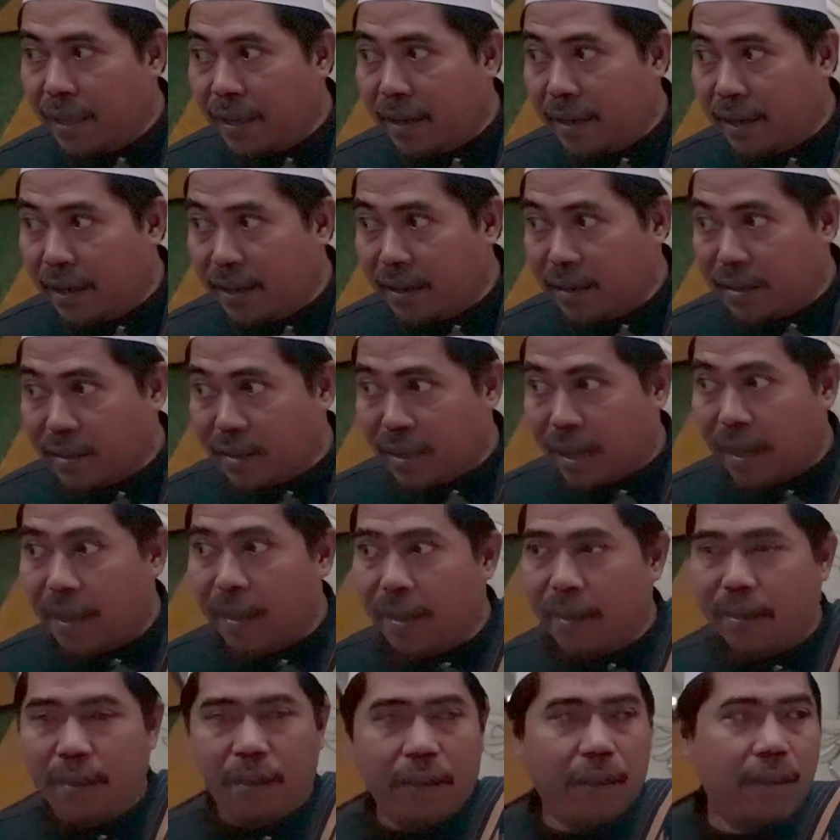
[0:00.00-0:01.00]

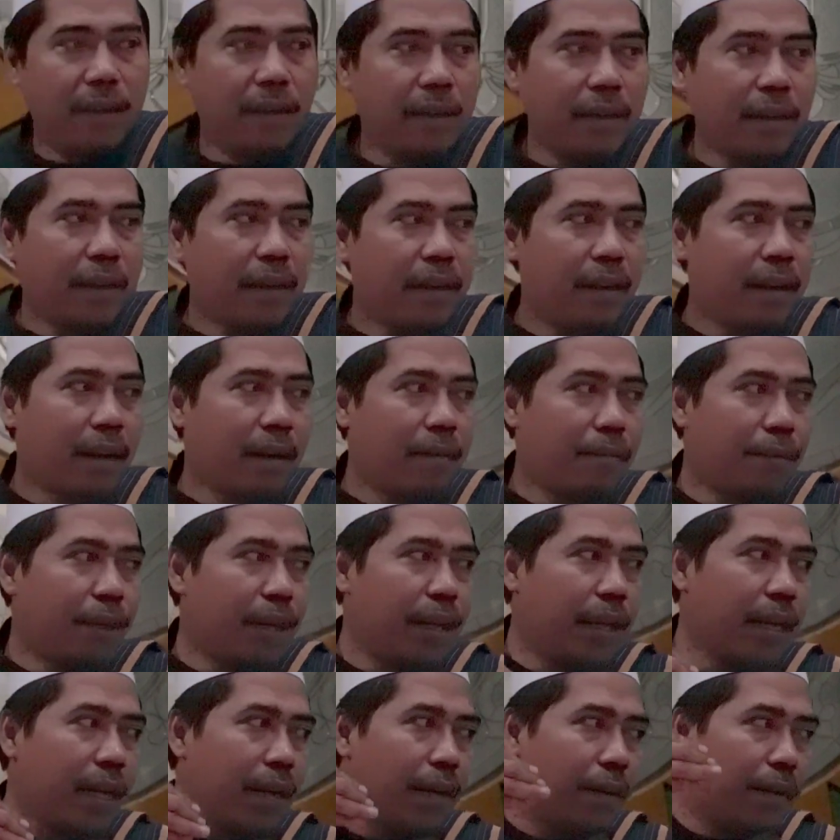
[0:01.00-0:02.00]
Ad-Dagestani dan
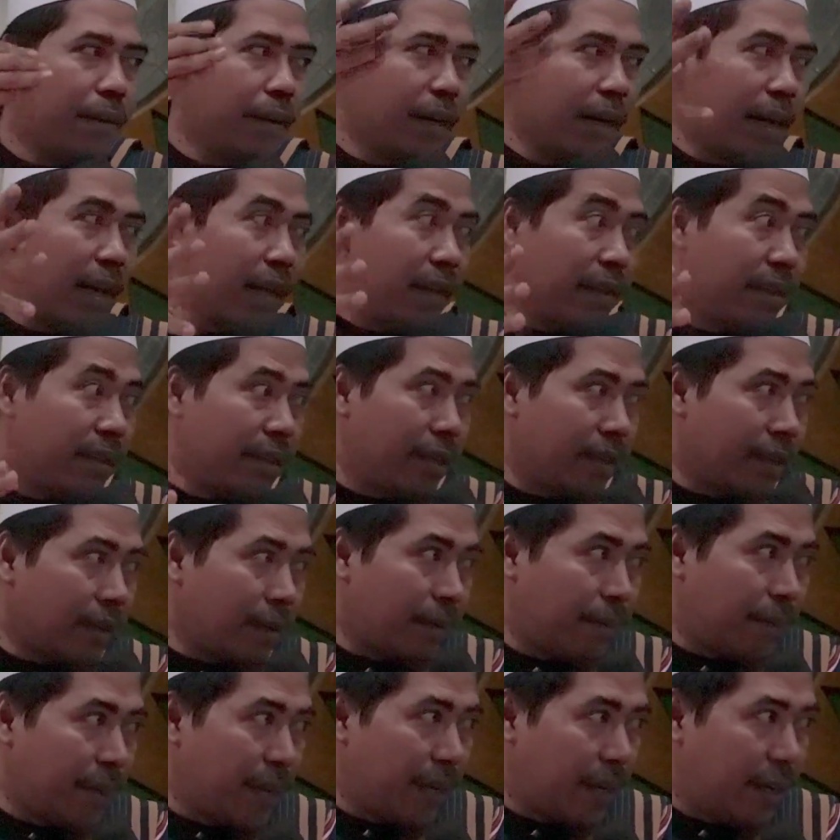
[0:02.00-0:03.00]
beliau ngaji
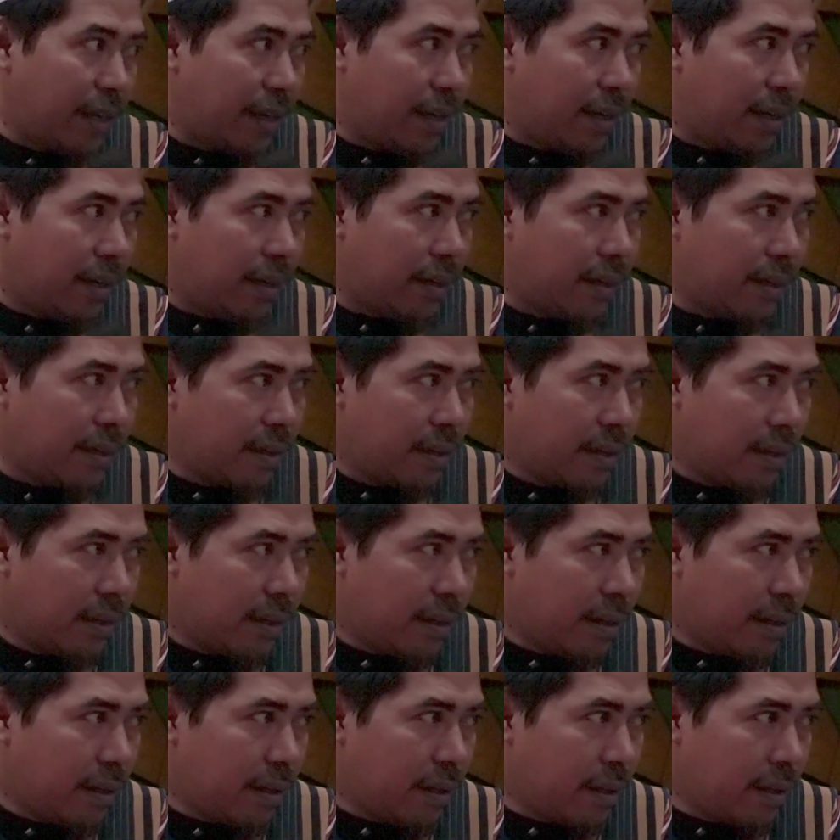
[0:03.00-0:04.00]
kepada
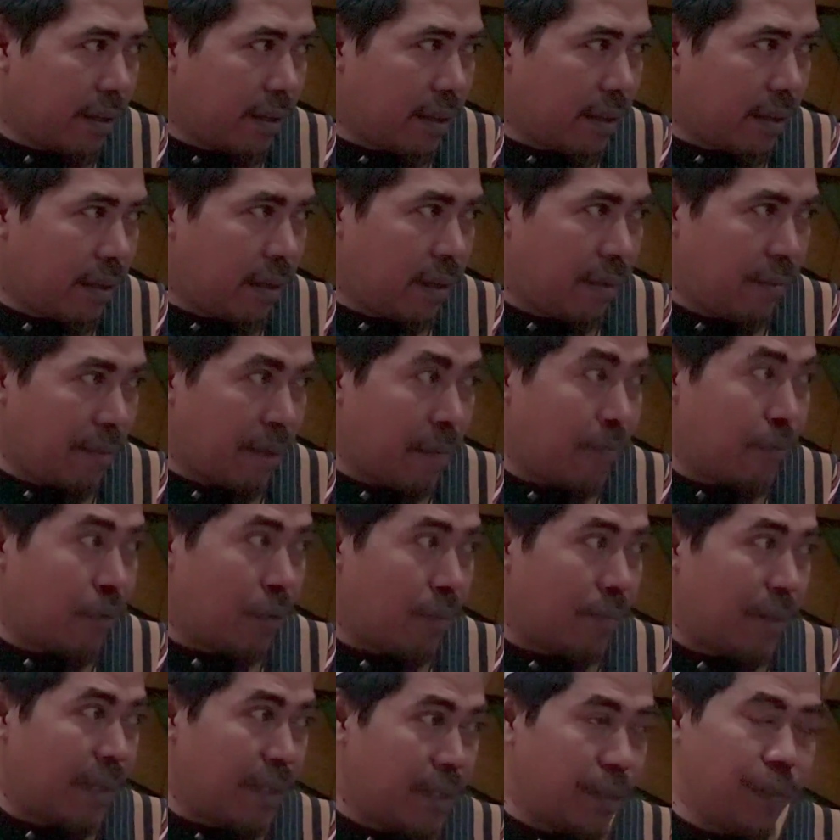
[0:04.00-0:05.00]

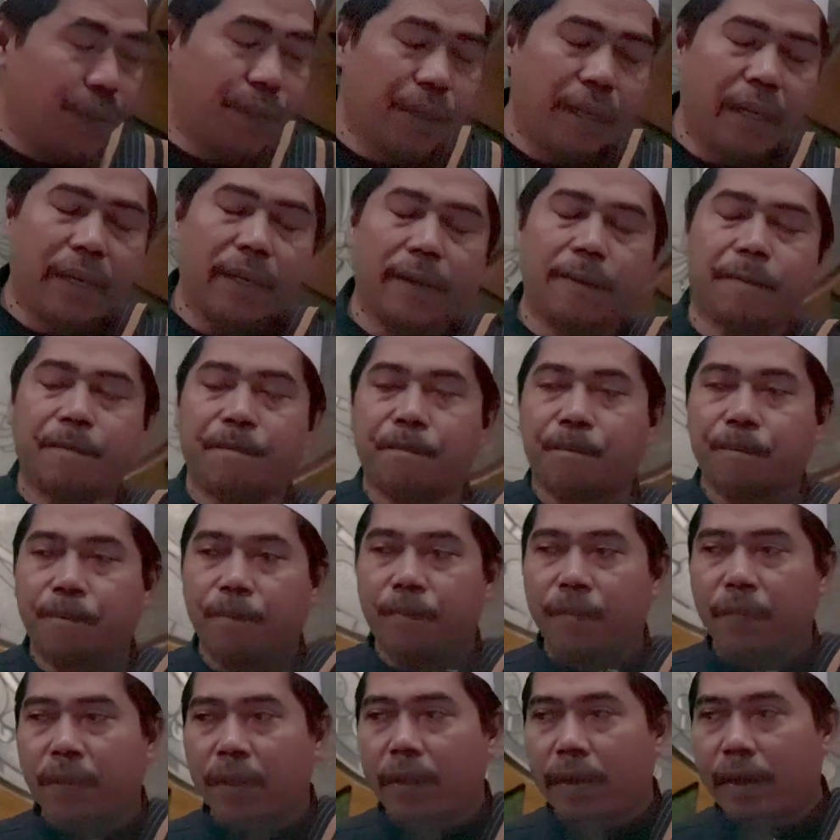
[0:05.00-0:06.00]
Imamul Bajuri
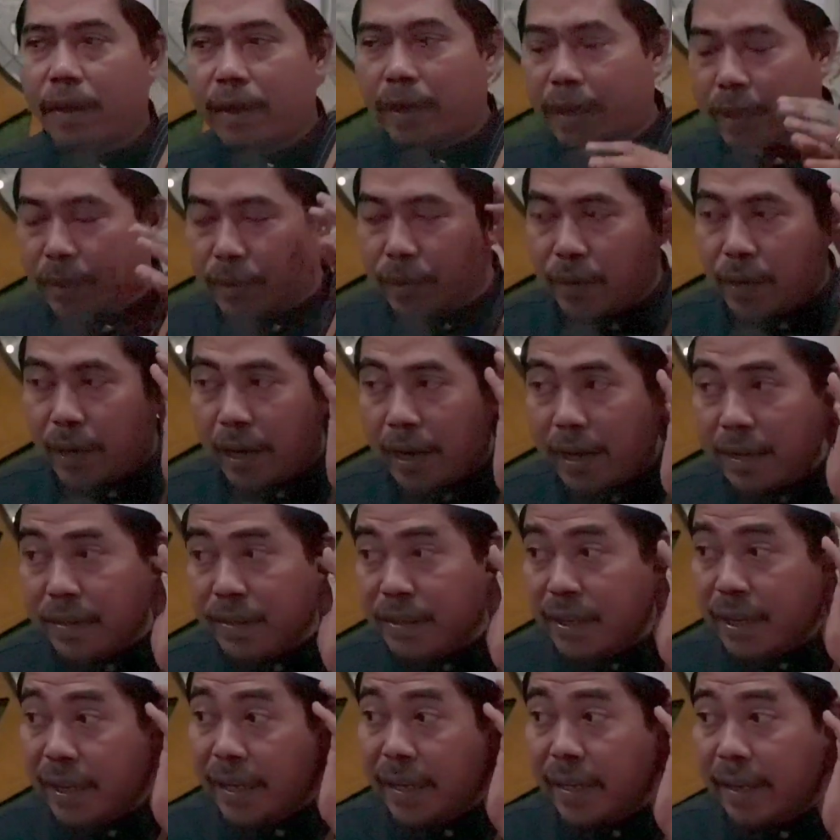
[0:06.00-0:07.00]
Rektor
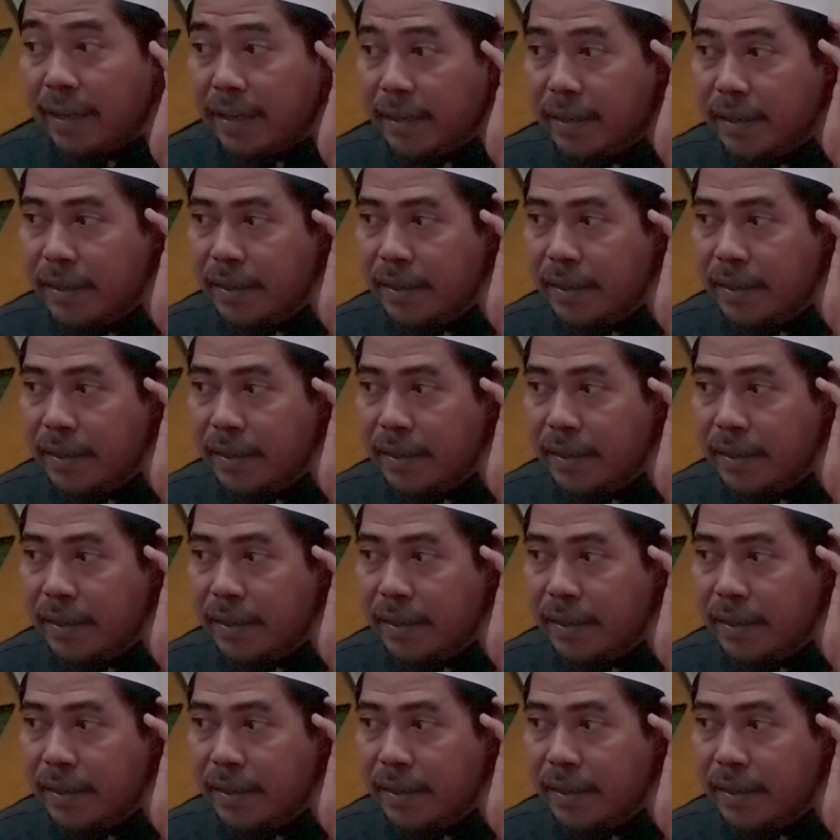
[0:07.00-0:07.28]
Al-Azhar